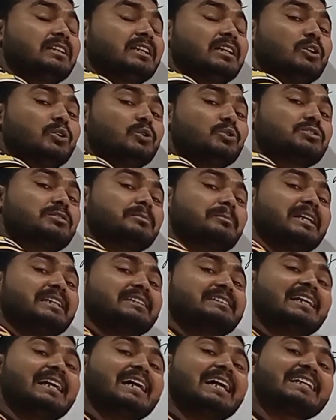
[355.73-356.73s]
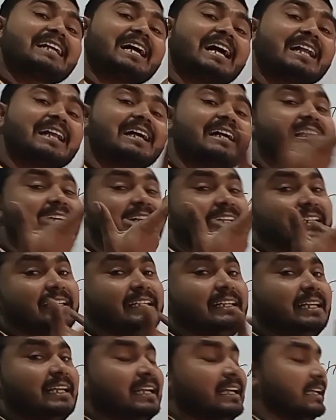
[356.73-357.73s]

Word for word: उसमें से अठारह करने हैं